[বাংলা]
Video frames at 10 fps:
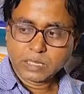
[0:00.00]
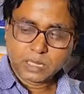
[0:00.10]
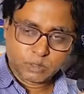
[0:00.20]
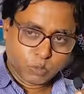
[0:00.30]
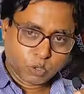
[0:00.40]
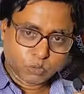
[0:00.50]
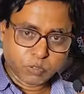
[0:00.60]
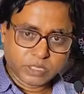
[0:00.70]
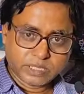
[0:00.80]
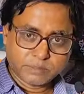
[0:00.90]
এই গ্রোথ
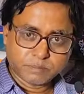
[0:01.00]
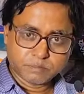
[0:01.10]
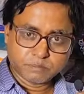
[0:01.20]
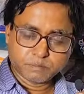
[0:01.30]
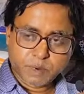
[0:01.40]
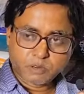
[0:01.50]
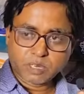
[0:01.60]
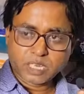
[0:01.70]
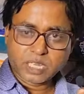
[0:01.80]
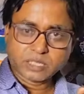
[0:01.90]
বলে যে
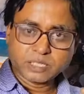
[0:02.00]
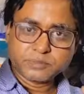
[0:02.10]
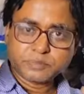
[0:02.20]
পাউডারটা আছে